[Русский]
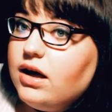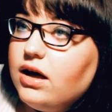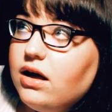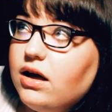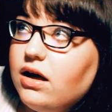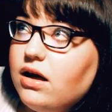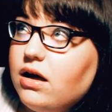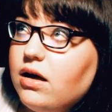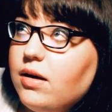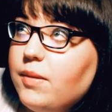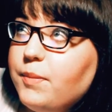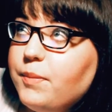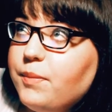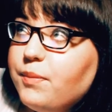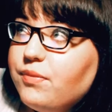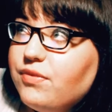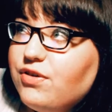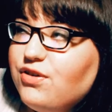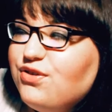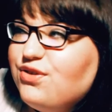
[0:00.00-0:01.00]
Um,
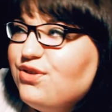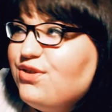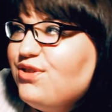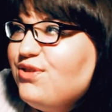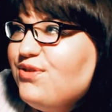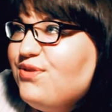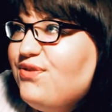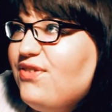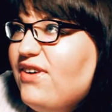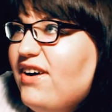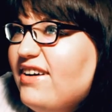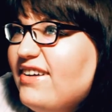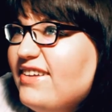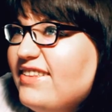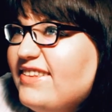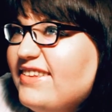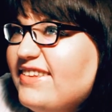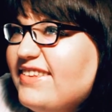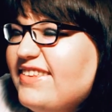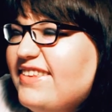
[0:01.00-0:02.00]
еще один факт
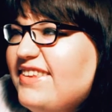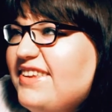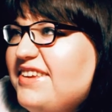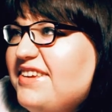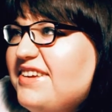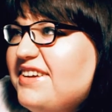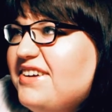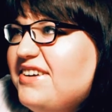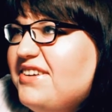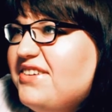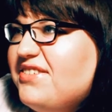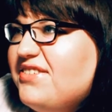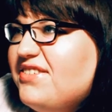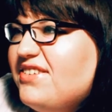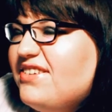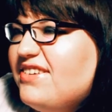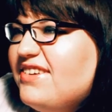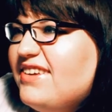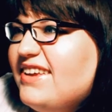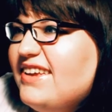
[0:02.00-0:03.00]

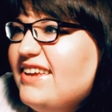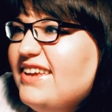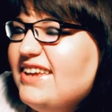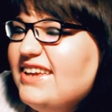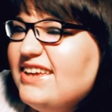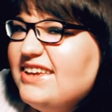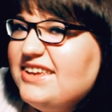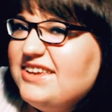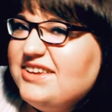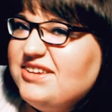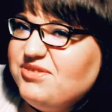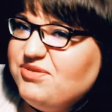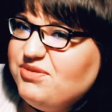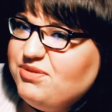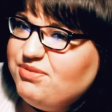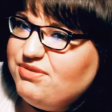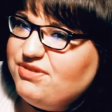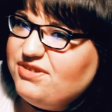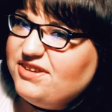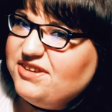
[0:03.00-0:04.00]
нехороший, и
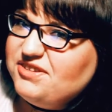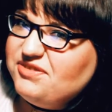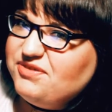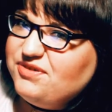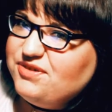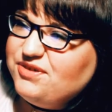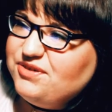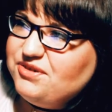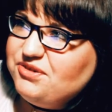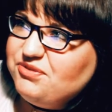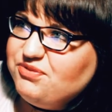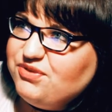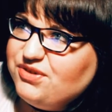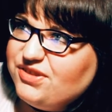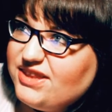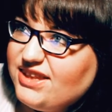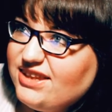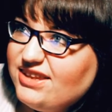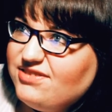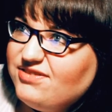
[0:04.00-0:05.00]
вообще его вот
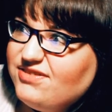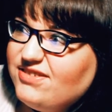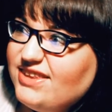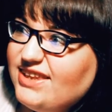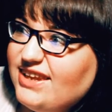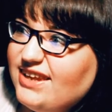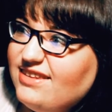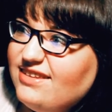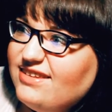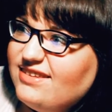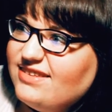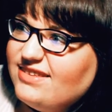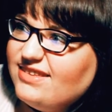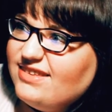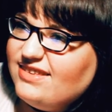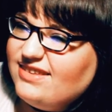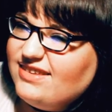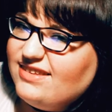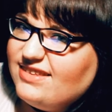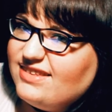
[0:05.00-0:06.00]
этого надо
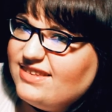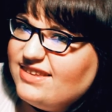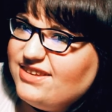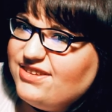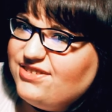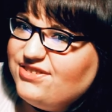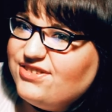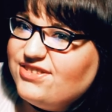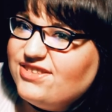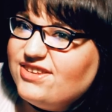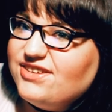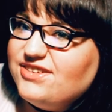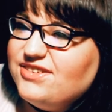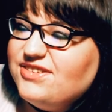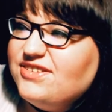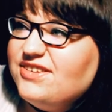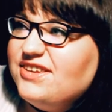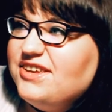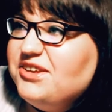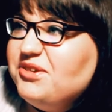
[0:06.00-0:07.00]
стыдиться, я считаю,
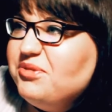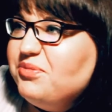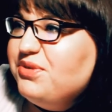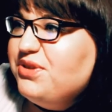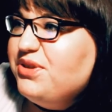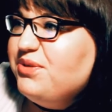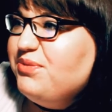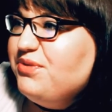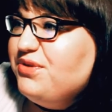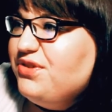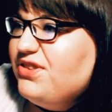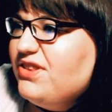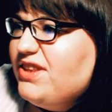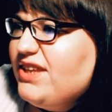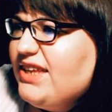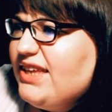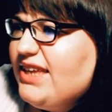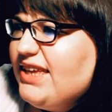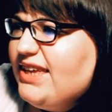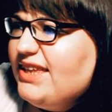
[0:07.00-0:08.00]
потому
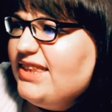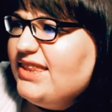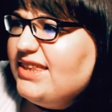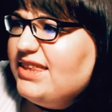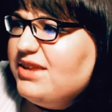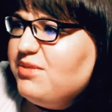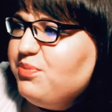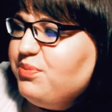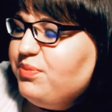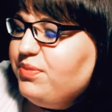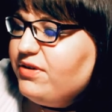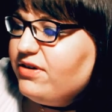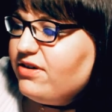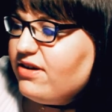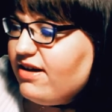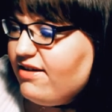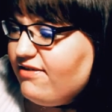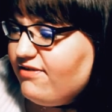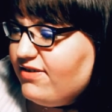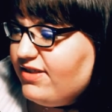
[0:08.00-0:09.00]
что это
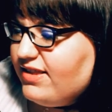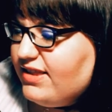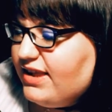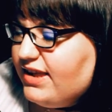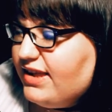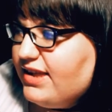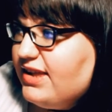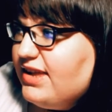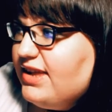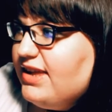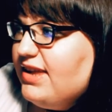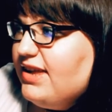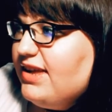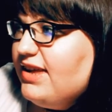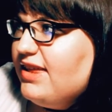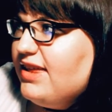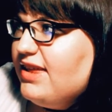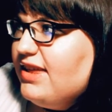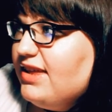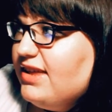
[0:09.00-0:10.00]
неправильно, и
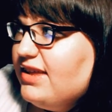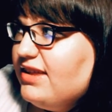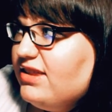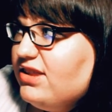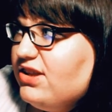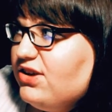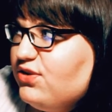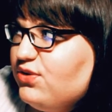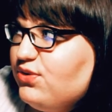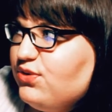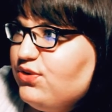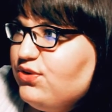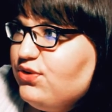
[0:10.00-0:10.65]
никто не